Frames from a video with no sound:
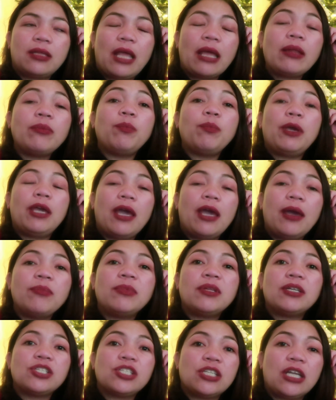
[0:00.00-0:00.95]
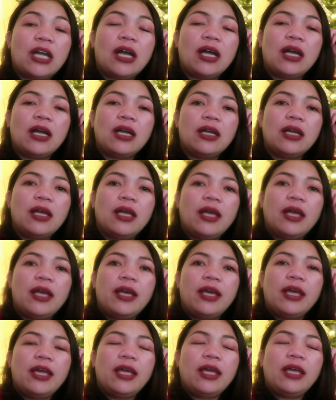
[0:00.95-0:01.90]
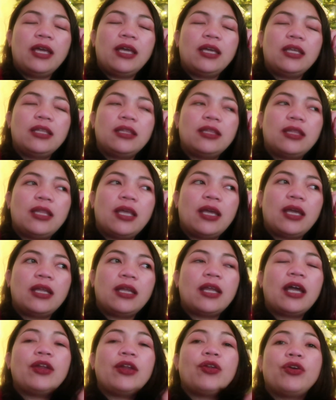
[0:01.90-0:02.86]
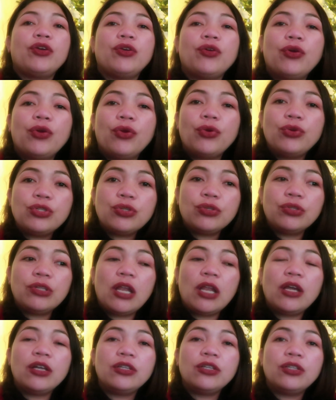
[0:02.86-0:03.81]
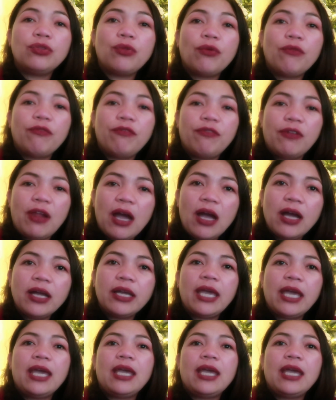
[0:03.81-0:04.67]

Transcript: 10 p.m. na siya. And then, ano, i-close ko na lang tong vlog.